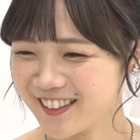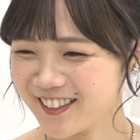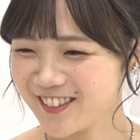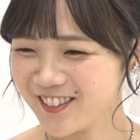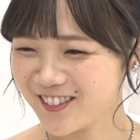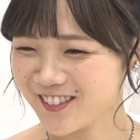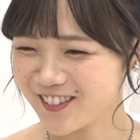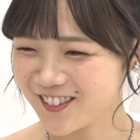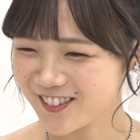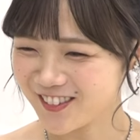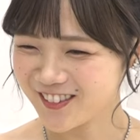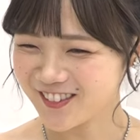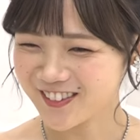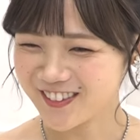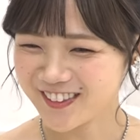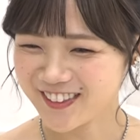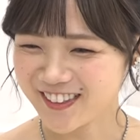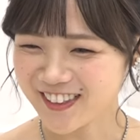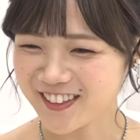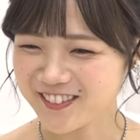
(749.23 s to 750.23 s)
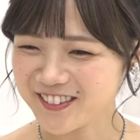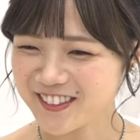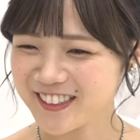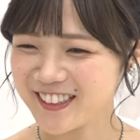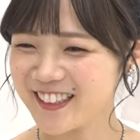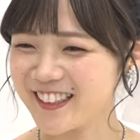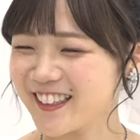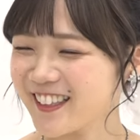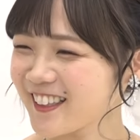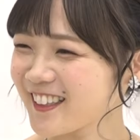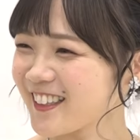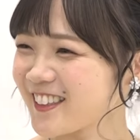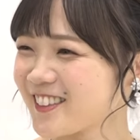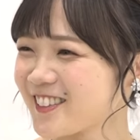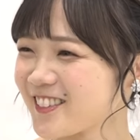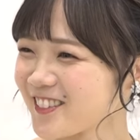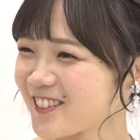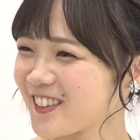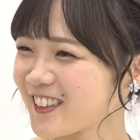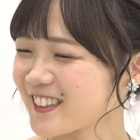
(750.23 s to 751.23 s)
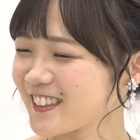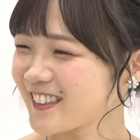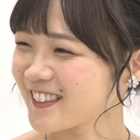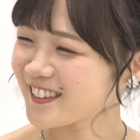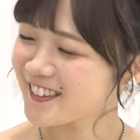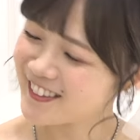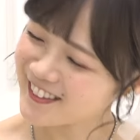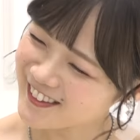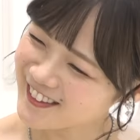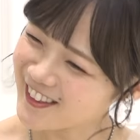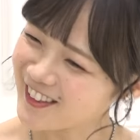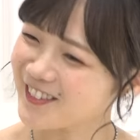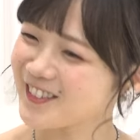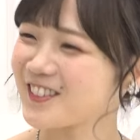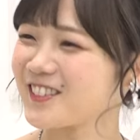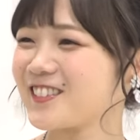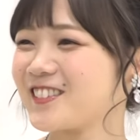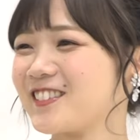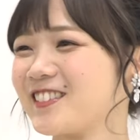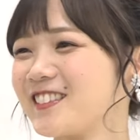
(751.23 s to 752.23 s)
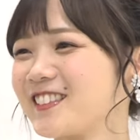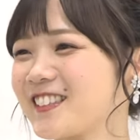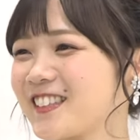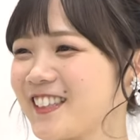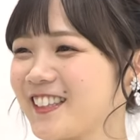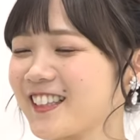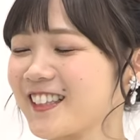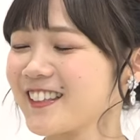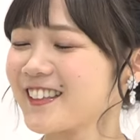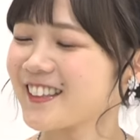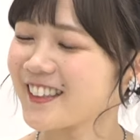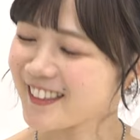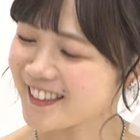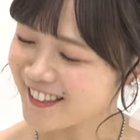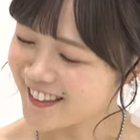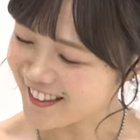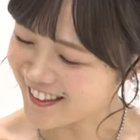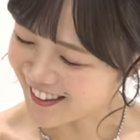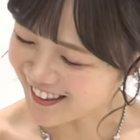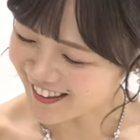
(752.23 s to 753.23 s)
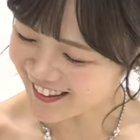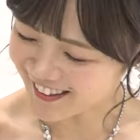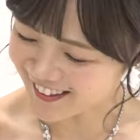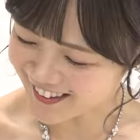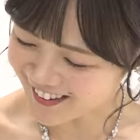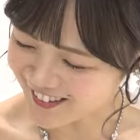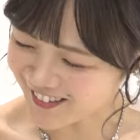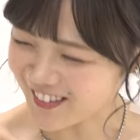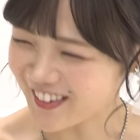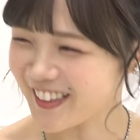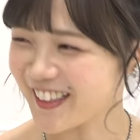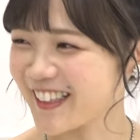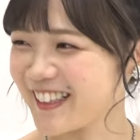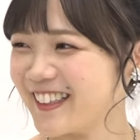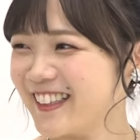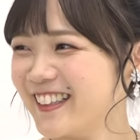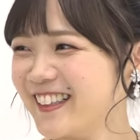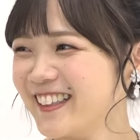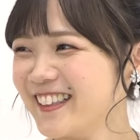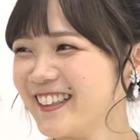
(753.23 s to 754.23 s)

こうかぶせてあげるのが多分好きだったんじゃないかなみたいな